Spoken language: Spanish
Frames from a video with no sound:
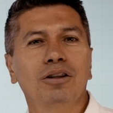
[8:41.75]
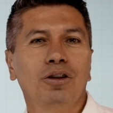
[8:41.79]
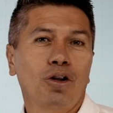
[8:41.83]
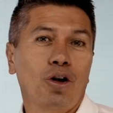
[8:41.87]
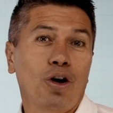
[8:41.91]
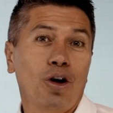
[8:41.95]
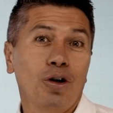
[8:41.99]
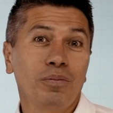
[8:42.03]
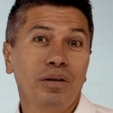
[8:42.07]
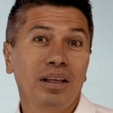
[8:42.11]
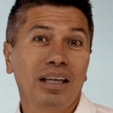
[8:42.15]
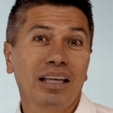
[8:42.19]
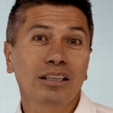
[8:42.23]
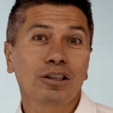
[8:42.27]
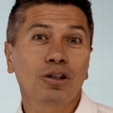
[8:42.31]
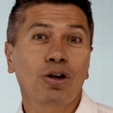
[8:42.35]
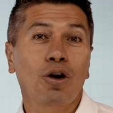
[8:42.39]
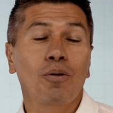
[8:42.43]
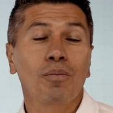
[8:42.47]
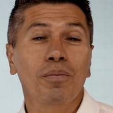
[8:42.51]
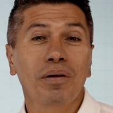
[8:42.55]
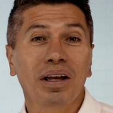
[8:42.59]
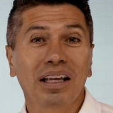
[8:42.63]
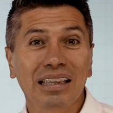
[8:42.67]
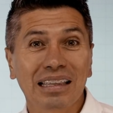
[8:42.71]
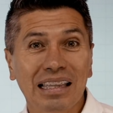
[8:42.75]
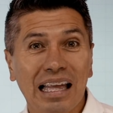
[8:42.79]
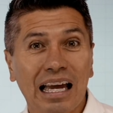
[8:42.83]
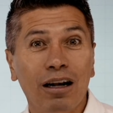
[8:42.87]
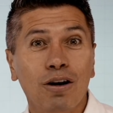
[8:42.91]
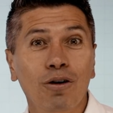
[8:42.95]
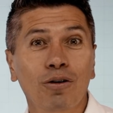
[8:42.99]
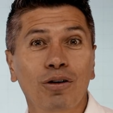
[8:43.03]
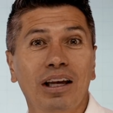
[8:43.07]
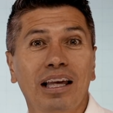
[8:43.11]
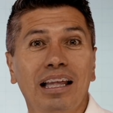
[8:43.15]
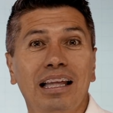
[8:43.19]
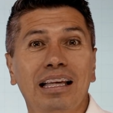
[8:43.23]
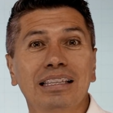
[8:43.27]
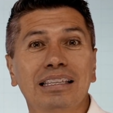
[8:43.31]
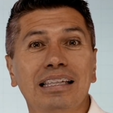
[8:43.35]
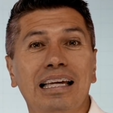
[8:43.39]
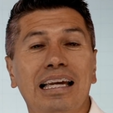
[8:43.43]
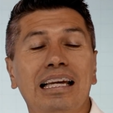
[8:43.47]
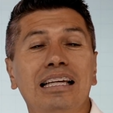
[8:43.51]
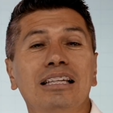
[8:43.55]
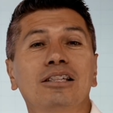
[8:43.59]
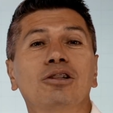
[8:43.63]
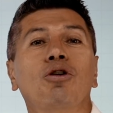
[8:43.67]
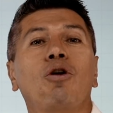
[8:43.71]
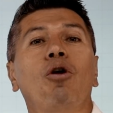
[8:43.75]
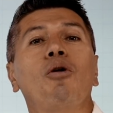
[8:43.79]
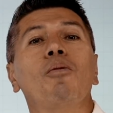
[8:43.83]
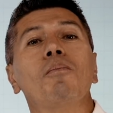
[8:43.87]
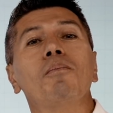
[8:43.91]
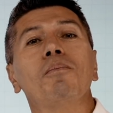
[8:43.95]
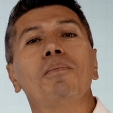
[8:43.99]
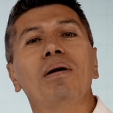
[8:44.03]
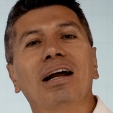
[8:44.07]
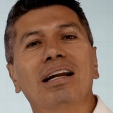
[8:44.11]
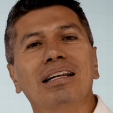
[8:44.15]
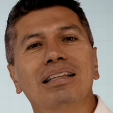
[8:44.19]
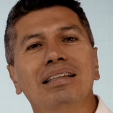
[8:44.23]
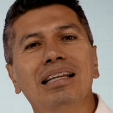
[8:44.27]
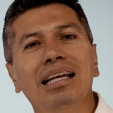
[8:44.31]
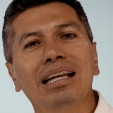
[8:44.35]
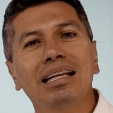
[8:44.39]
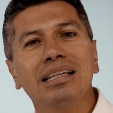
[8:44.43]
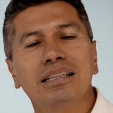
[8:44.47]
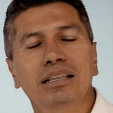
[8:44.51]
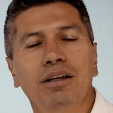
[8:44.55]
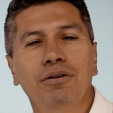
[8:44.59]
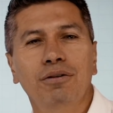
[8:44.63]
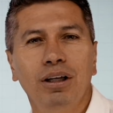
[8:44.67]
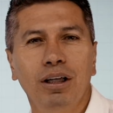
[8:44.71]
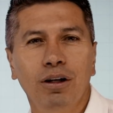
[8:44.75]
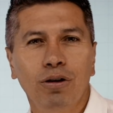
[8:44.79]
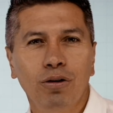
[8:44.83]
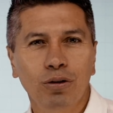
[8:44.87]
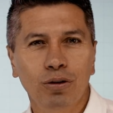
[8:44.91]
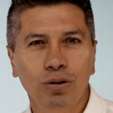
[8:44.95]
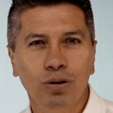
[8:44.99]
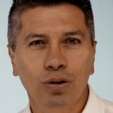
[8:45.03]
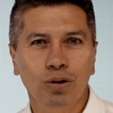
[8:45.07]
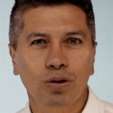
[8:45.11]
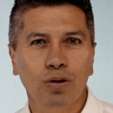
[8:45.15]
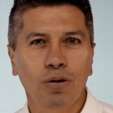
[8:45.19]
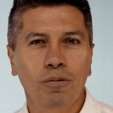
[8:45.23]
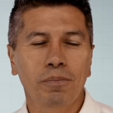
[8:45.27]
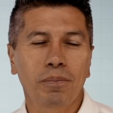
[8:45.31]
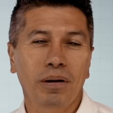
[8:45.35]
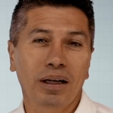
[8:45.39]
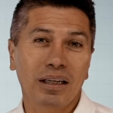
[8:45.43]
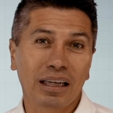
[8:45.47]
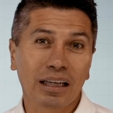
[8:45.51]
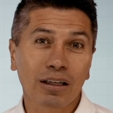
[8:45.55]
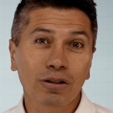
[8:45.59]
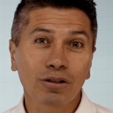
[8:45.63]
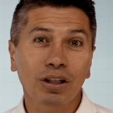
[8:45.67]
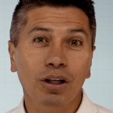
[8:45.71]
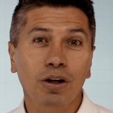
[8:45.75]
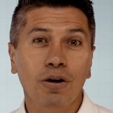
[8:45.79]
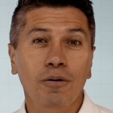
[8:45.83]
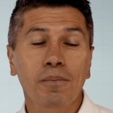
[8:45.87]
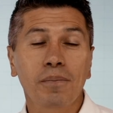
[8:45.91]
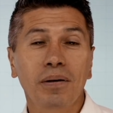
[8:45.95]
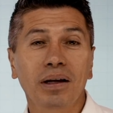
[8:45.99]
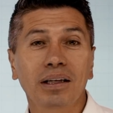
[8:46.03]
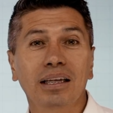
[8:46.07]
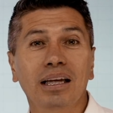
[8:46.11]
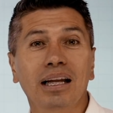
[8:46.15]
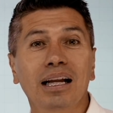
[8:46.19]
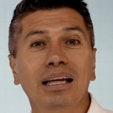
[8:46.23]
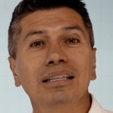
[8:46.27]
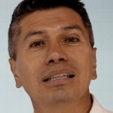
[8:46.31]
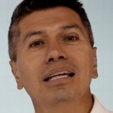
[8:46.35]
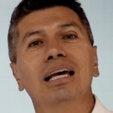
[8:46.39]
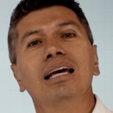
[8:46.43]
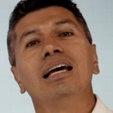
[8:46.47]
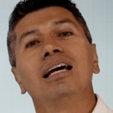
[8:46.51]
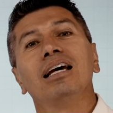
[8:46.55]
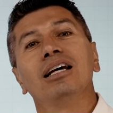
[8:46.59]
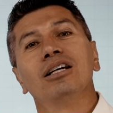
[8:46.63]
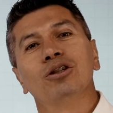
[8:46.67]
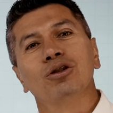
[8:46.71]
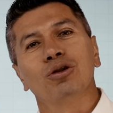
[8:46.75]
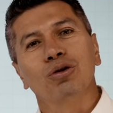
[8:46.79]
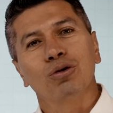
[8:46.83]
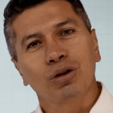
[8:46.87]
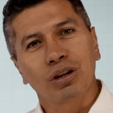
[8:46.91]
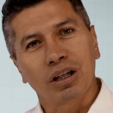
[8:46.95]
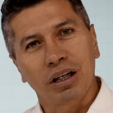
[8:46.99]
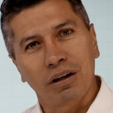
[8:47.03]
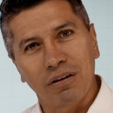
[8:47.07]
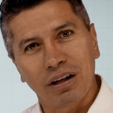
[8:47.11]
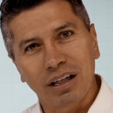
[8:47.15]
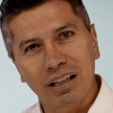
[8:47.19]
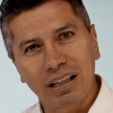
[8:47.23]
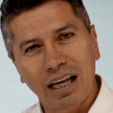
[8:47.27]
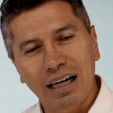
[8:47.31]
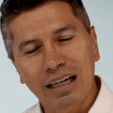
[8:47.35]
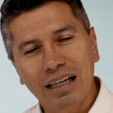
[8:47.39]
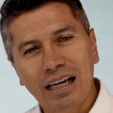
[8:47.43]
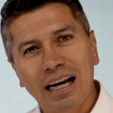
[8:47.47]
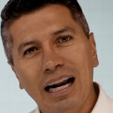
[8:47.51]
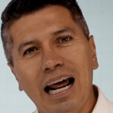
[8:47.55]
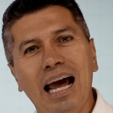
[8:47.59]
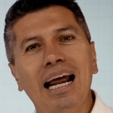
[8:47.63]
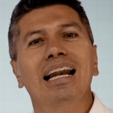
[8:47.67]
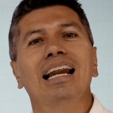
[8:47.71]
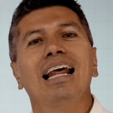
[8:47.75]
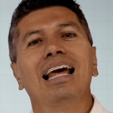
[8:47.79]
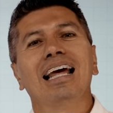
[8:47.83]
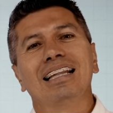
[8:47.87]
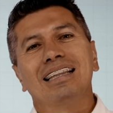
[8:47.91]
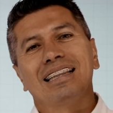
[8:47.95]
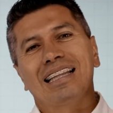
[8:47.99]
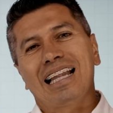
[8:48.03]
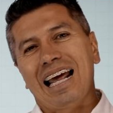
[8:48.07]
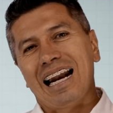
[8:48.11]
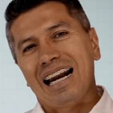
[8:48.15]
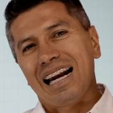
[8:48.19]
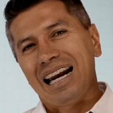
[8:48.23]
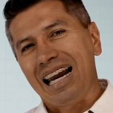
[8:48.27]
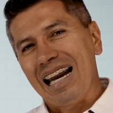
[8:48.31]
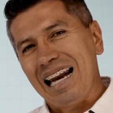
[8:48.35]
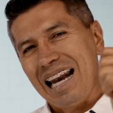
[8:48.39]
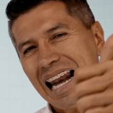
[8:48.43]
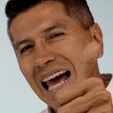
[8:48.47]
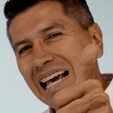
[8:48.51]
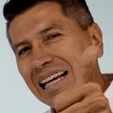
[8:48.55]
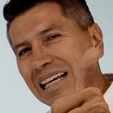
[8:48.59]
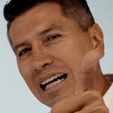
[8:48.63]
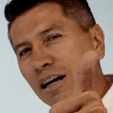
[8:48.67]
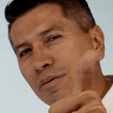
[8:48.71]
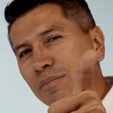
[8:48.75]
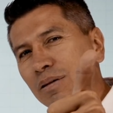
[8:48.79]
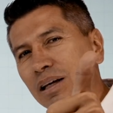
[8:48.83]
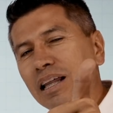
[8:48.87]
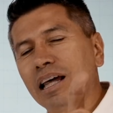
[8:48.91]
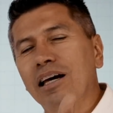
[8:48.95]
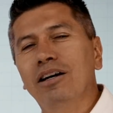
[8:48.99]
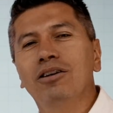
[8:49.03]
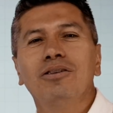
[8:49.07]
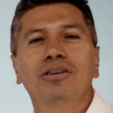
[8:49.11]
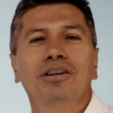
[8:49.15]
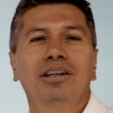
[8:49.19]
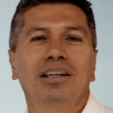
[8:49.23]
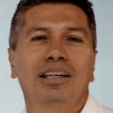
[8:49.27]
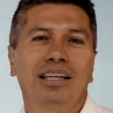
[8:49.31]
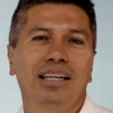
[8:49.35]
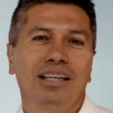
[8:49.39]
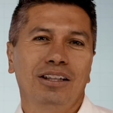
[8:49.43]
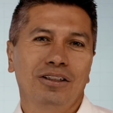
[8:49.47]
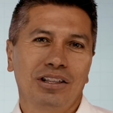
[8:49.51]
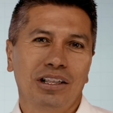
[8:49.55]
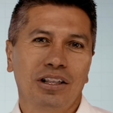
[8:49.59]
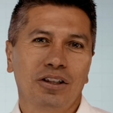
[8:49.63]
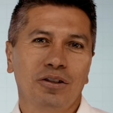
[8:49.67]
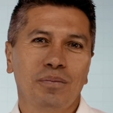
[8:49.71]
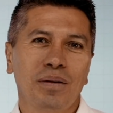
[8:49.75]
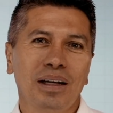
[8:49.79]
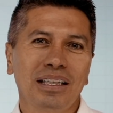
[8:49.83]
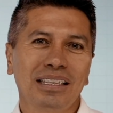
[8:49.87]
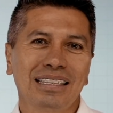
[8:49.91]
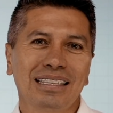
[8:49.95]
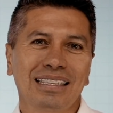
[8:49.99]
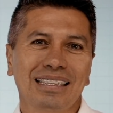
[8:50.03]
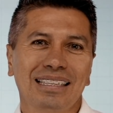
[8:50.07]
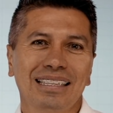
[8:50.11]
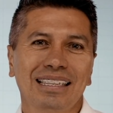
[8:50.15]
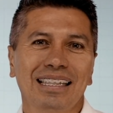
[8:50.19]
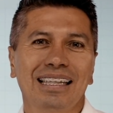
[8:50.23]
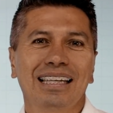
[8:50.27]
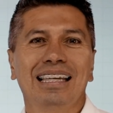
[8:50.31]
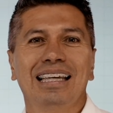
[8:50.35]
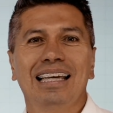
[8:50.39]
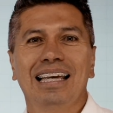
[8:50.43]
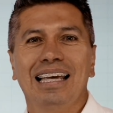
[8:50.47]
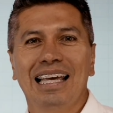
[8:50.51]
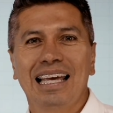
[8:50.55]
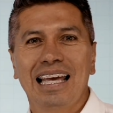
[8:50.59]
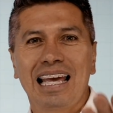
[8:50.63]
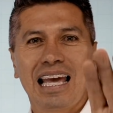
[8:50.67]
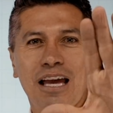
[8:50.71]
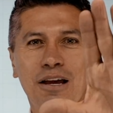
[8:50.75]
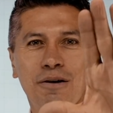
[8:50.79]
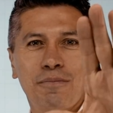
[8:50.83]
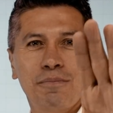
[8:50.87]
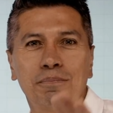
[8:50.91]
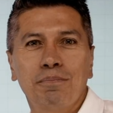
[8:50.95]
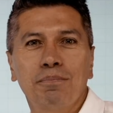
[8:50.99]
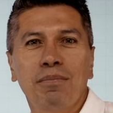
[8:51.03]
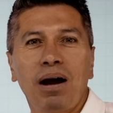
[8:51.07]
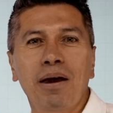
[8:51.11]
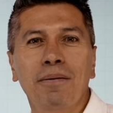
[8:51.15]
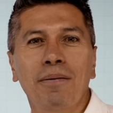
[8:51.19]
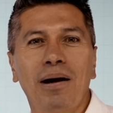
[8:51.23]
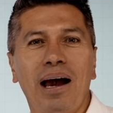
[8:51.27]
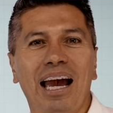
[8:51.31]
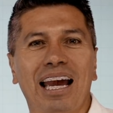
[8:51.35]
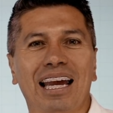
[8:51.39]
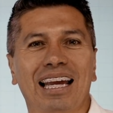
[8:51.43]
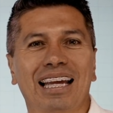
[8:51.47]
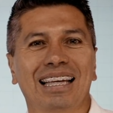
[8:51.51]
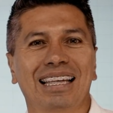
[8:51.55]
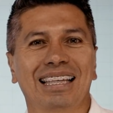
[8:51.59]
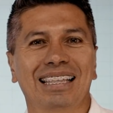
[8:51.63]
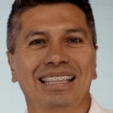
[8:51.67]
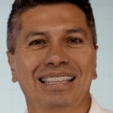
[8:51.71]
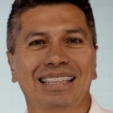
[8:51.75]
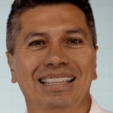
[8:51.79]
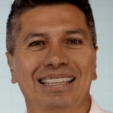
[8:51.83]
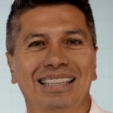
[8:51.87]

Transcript: No olvides comentar lo que desees, compartir este video con tus compañeros y compañeras, suscribirte al canal, darle like al video y no siendo más. Bye bye.